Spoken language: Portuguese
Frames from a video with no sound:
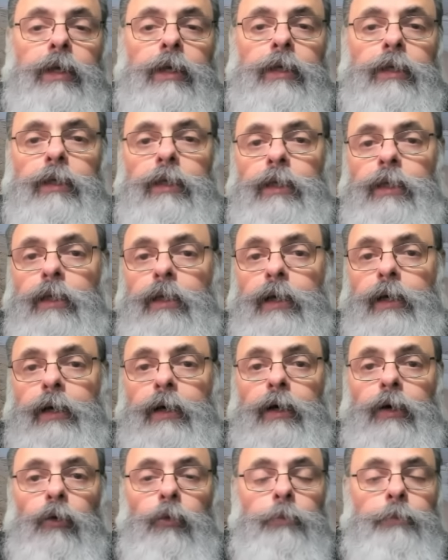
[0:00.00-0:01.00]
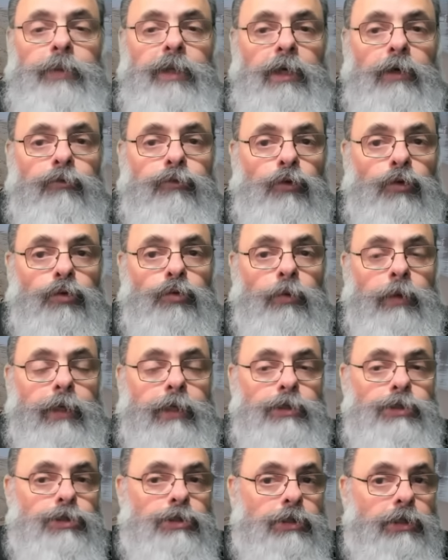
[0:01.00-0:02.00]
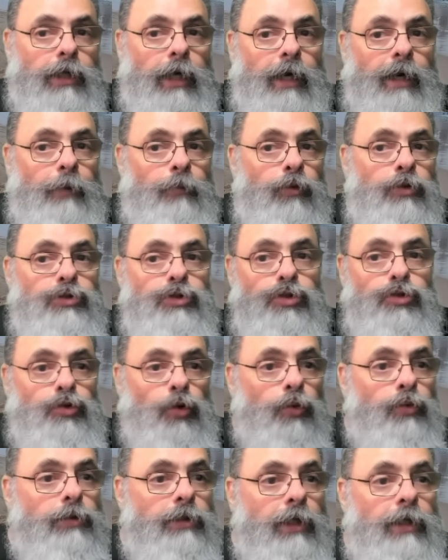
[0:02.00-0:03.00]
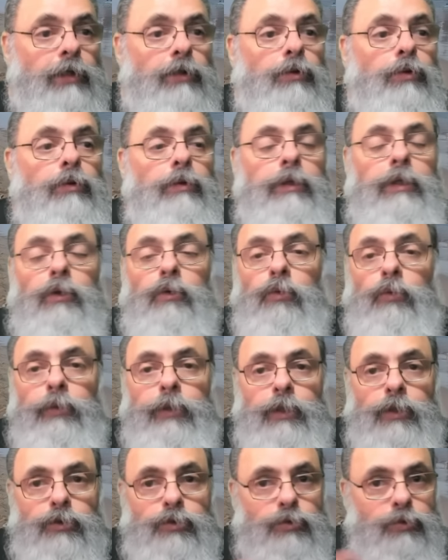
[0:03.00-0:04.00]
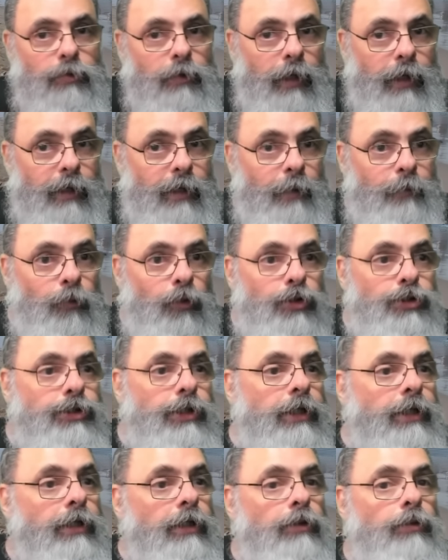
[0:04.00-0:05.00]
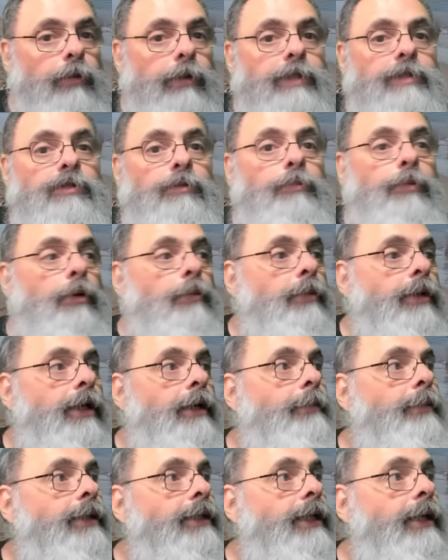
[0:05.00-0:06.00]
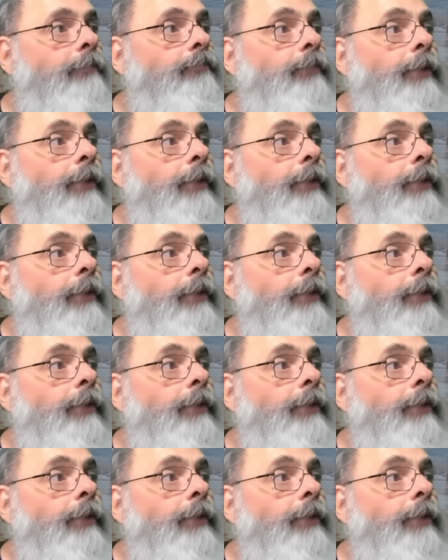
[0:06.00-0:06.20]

e uh, o pier flutuante acabou se soltando e com isso acabou gerando esse problema, né?